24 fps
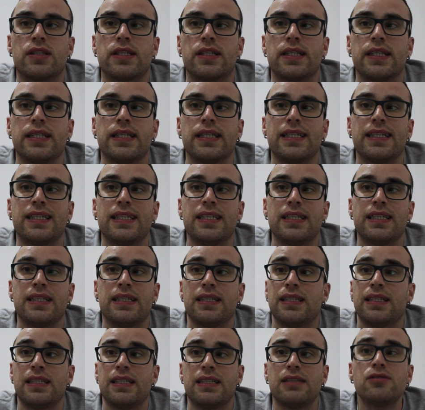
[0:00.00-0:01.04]

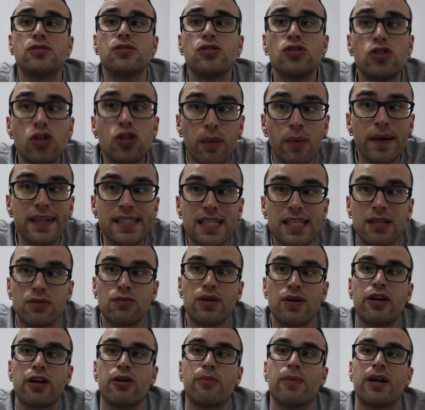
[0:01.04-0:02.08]
que no va a ser
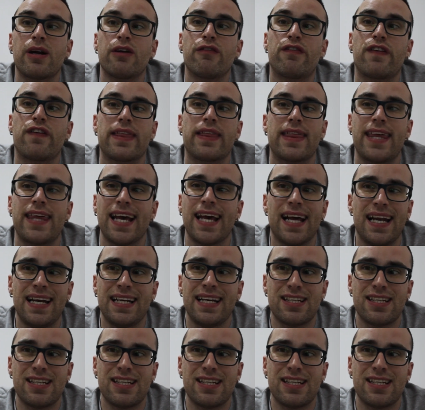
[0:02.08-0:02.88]
un Ironman oficial,